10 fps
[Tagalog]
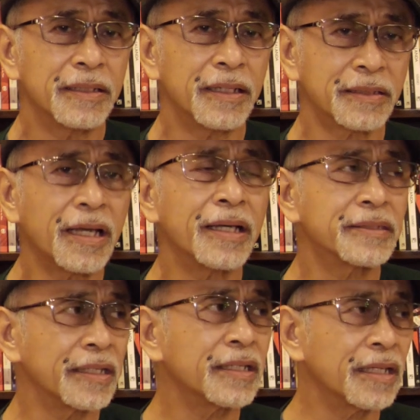At I
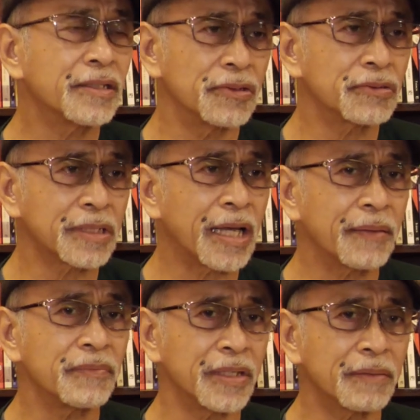think in due
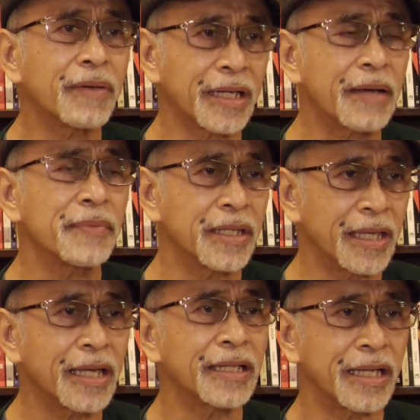time, yung marami na
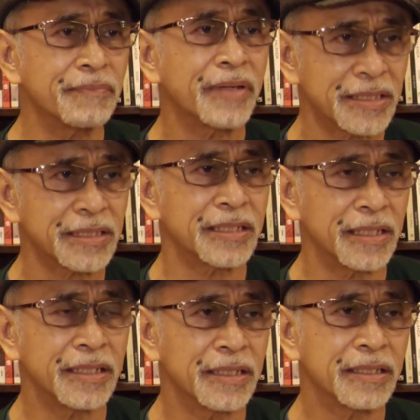yan ay mas,
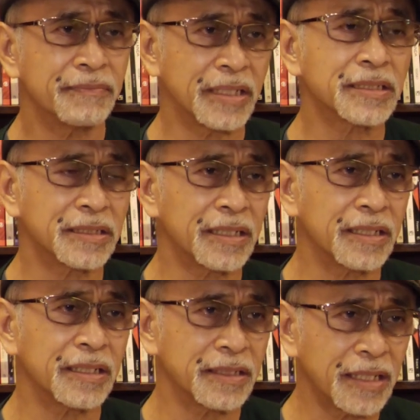mas
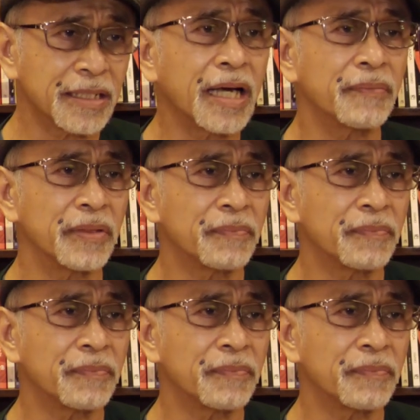uh, dadami